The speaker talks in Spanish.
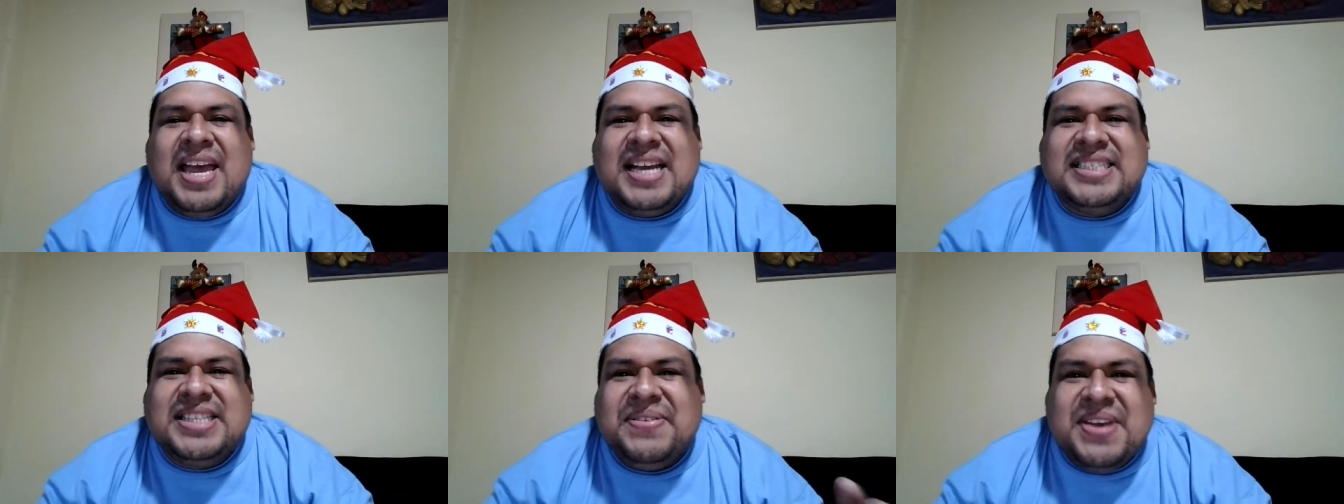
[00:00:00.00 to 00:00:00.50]

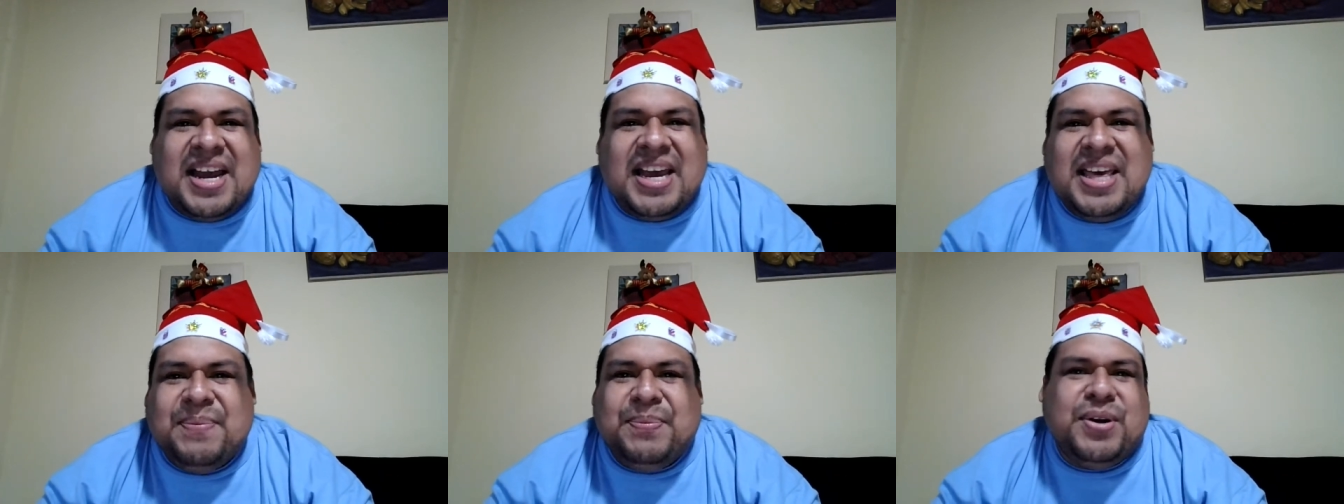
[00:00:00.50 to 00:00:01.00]
este viaje
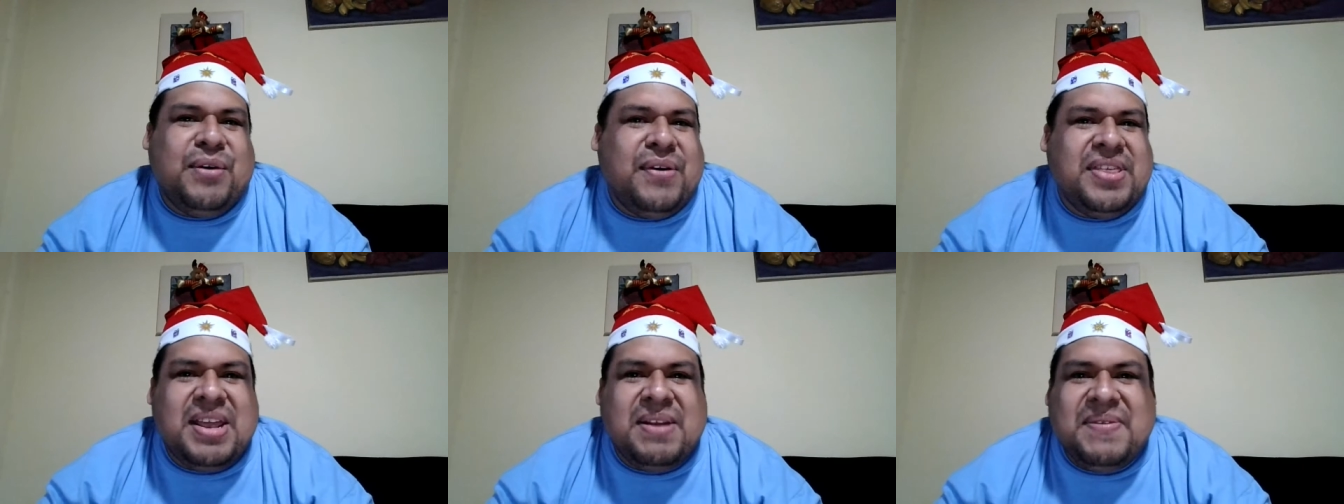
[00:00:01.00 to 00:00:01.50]
de Puno
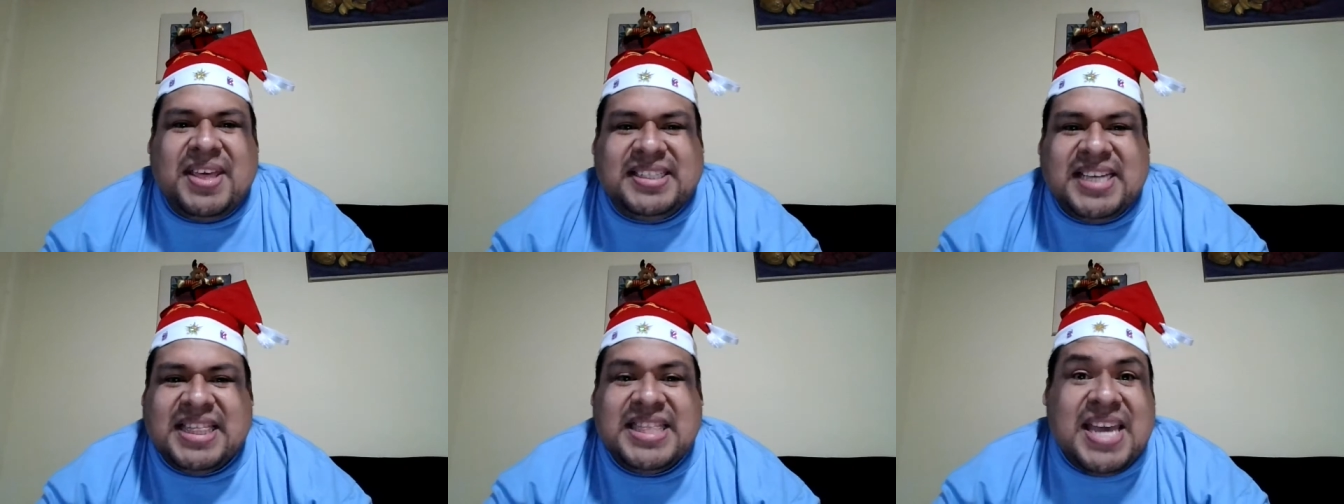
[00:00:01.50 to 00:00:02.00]
fue en el mes de
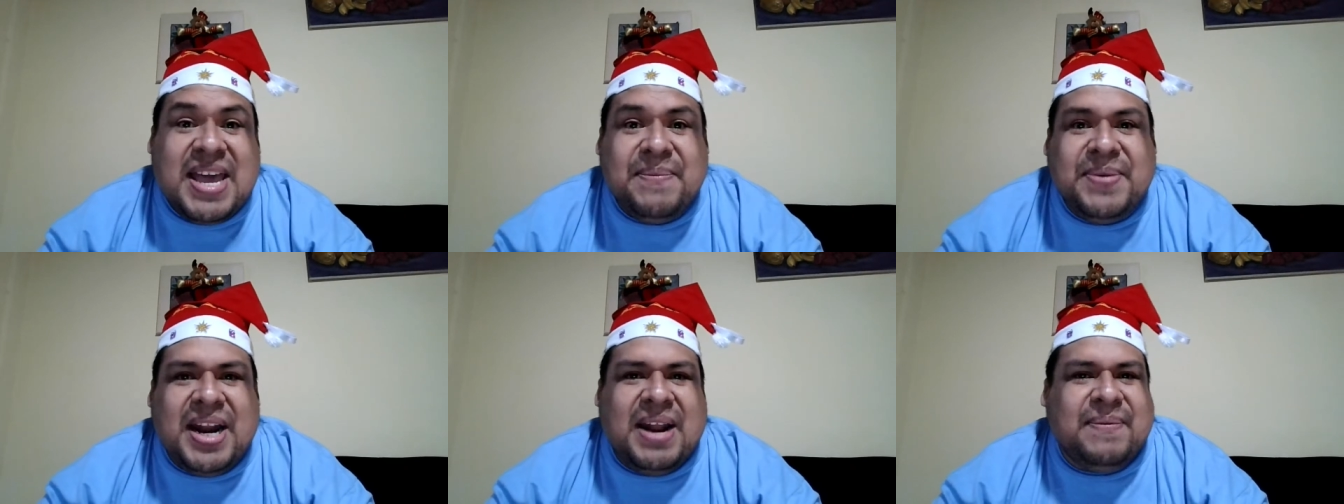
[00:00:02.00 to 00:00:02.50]

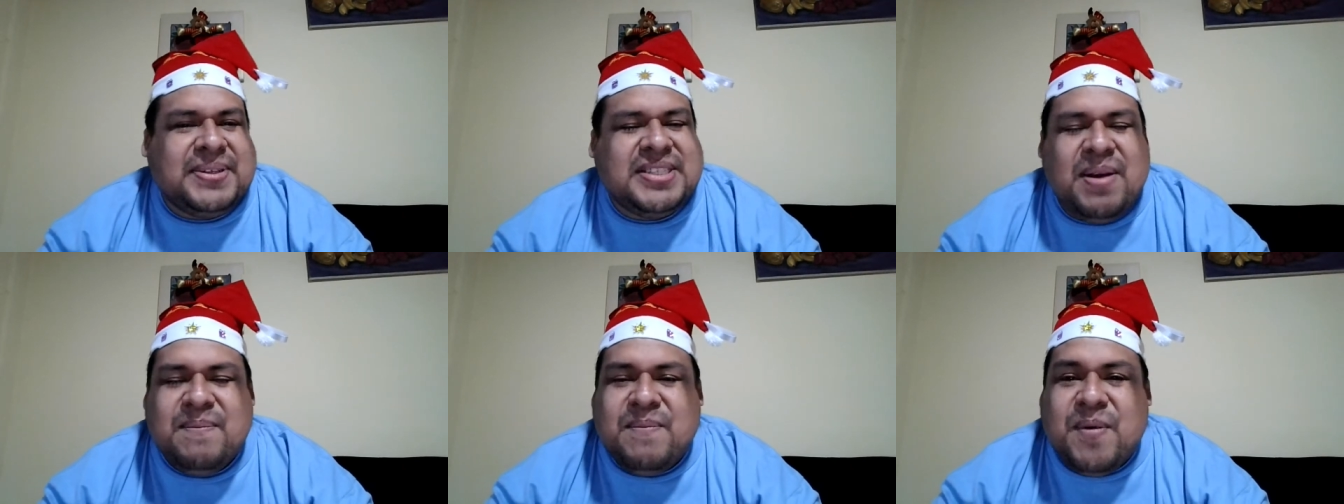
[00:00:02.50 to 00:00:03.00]
septiembre, la
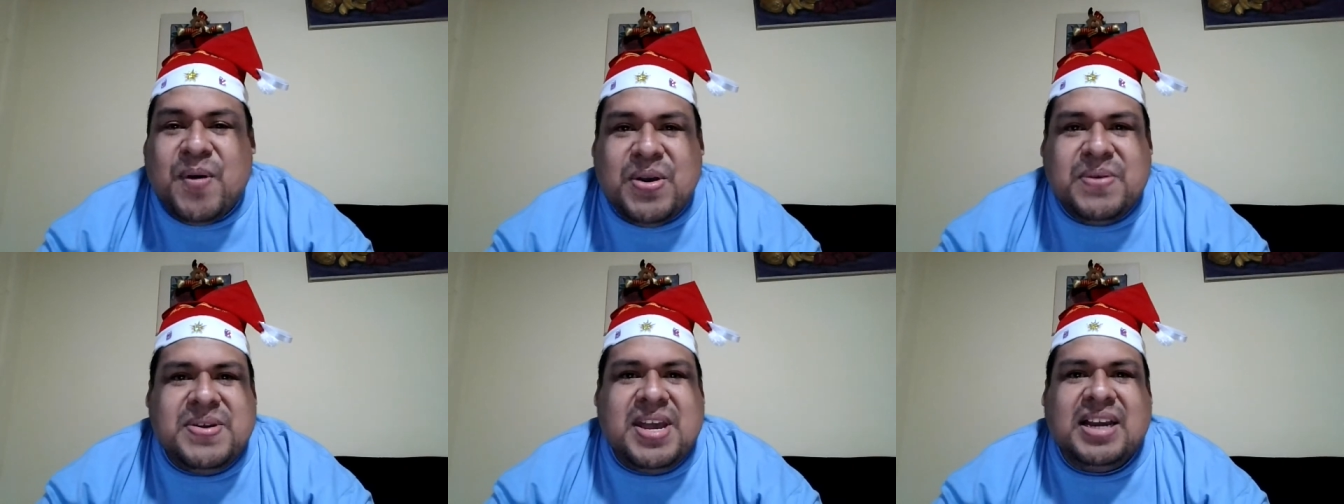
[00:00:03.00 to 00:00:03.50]
pasé
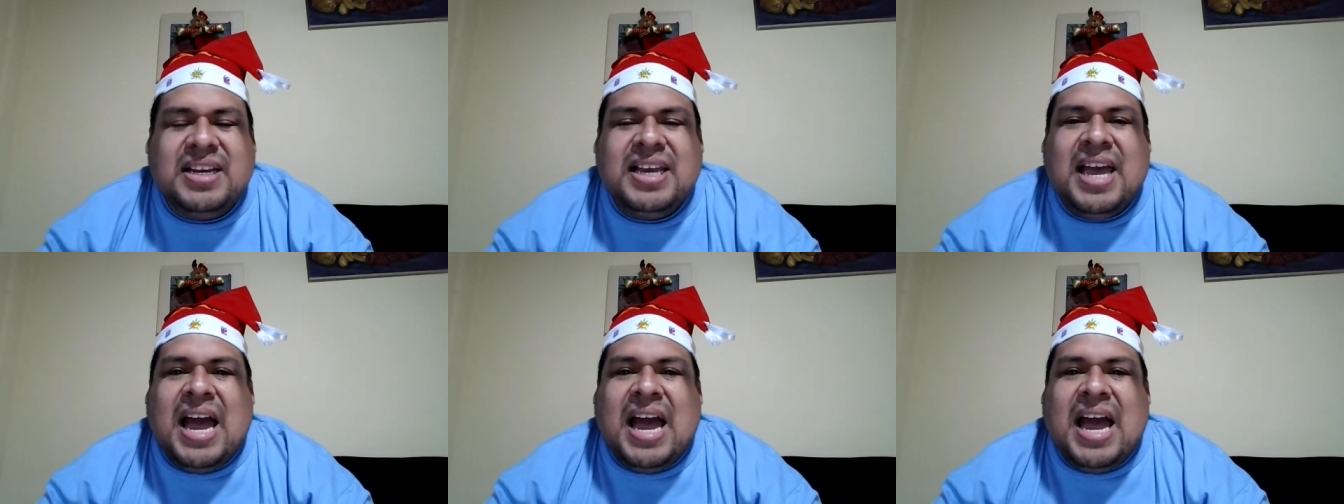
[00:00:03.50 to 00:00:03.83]
muy bien.